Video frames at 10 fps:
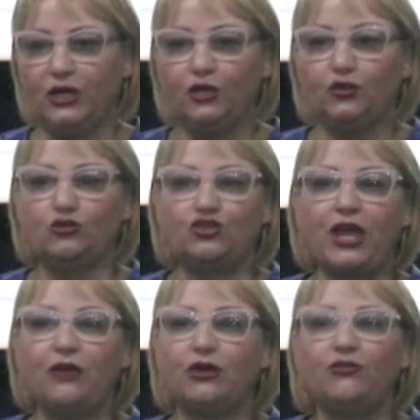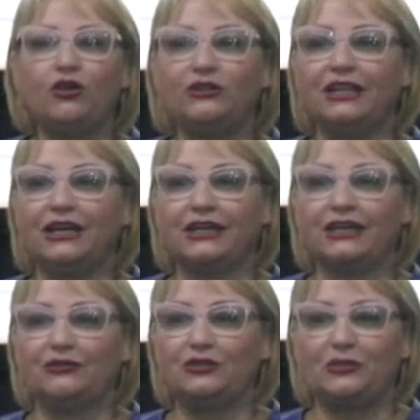Non c'è una volta che
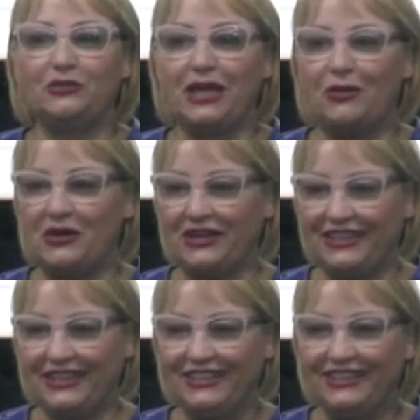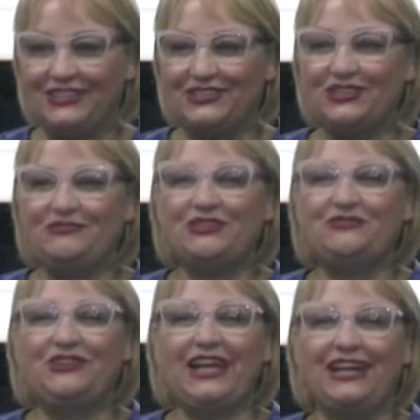non terminiamo anche il giorno del mio
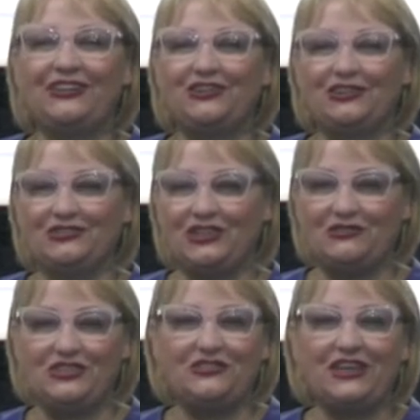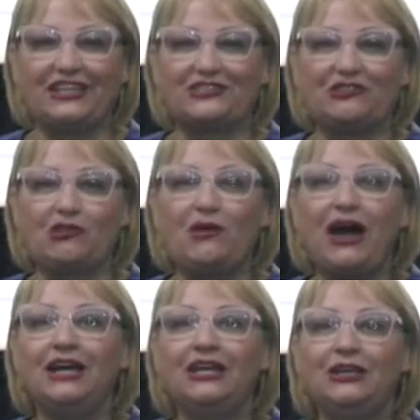compleanno, alcuni amici miei che sono qua
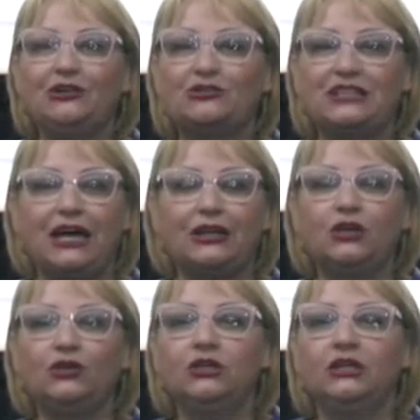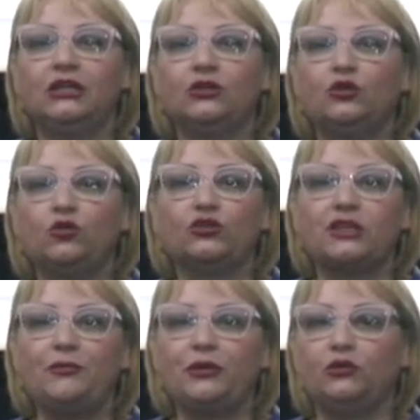lo sanno, concludo
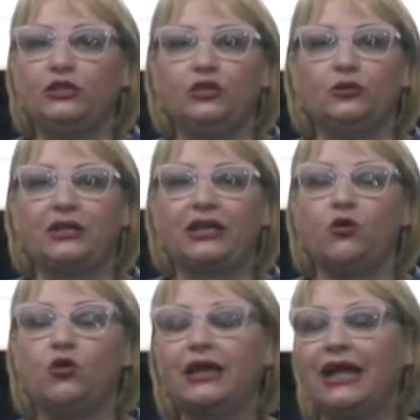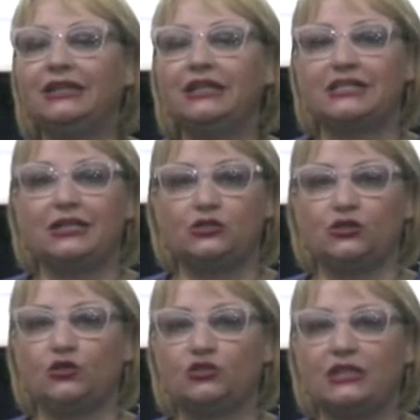sempre con l'inno perché ho un grande senso
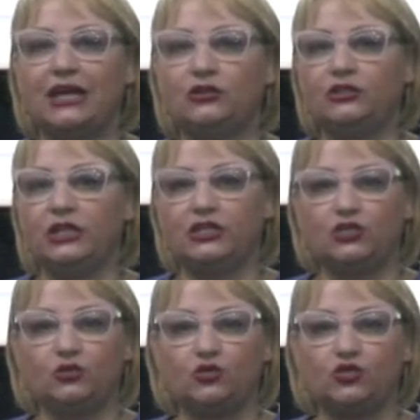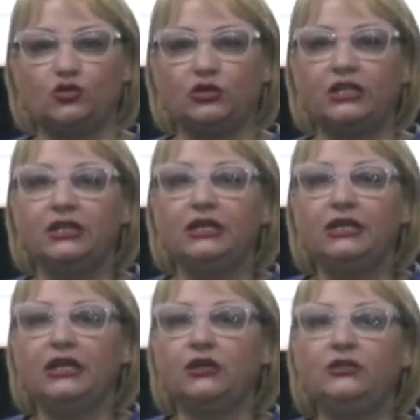dello Stato e delle istituzioni
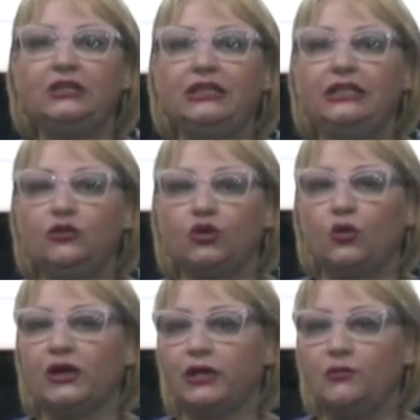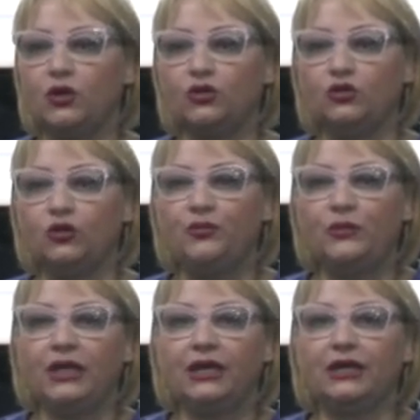e quindi l'inno in qualche modo
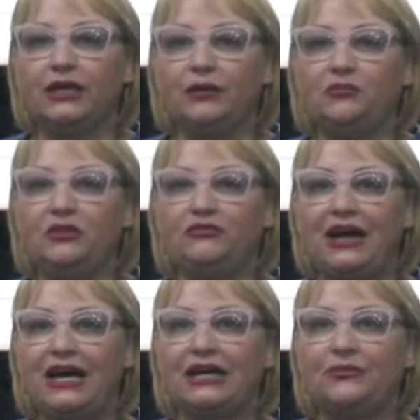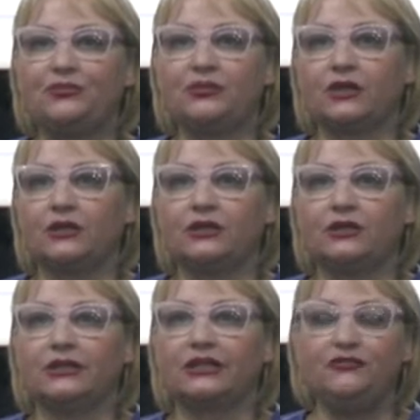eh, mi fa
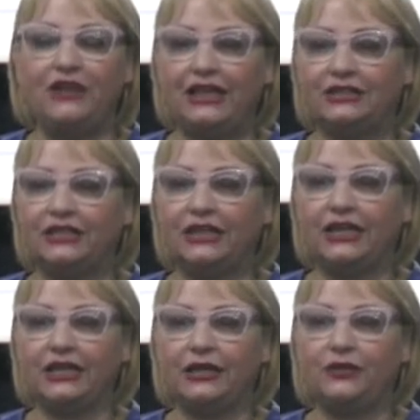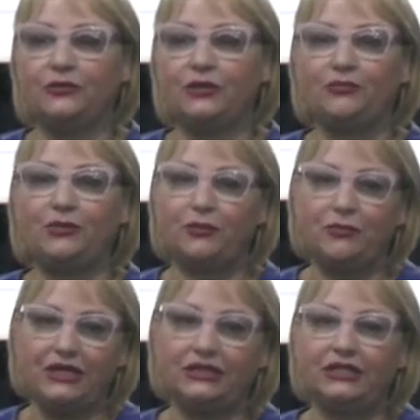riflettere e, e
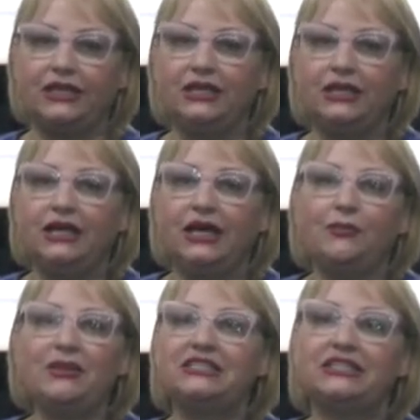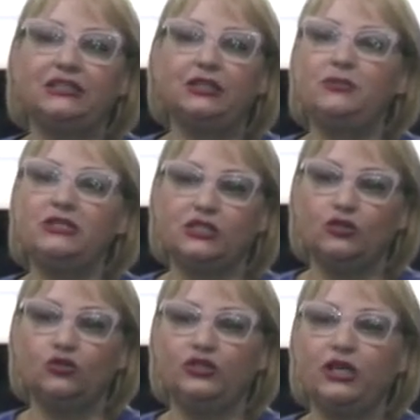permette a me di sentirmi in
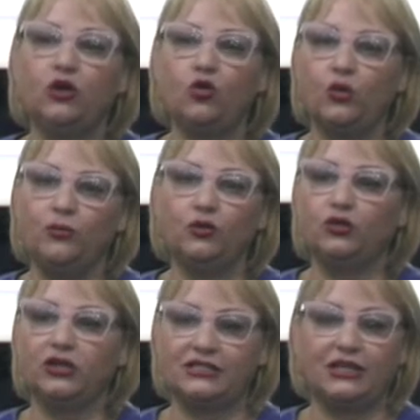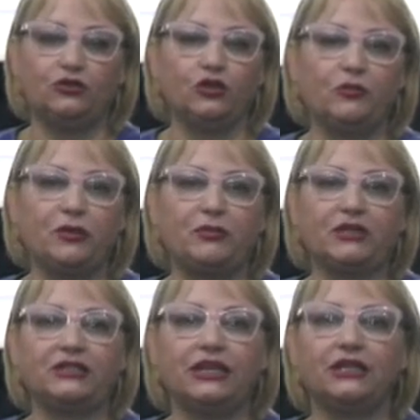sintonia con quel mondo che sento che mi
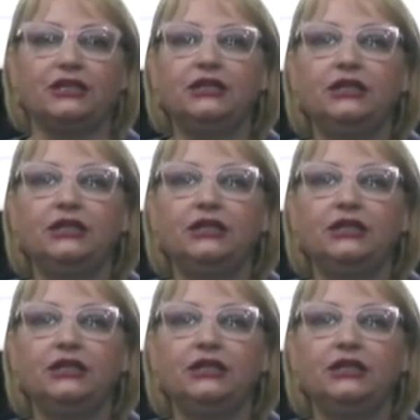appartiene.